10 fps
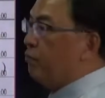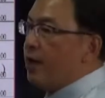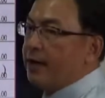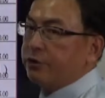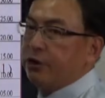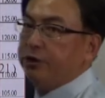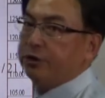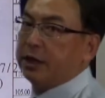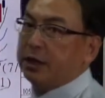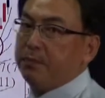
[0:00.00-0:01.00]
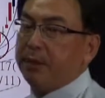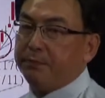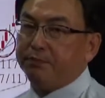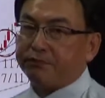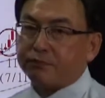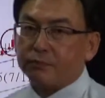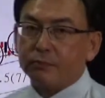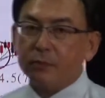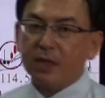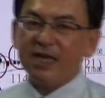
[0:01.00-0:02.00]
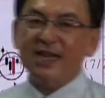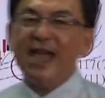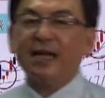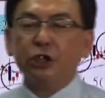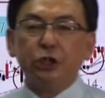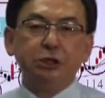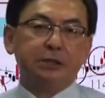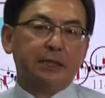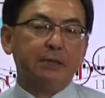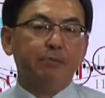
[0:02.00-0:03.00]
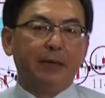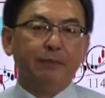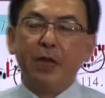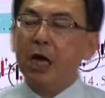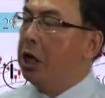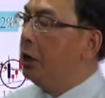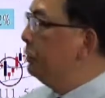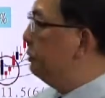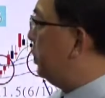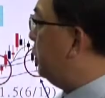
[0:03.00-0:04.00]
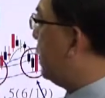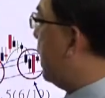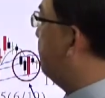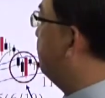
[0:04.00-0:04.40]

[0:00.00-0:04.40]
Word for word: 亮灯涨停板，亮灯涨停板，第一趟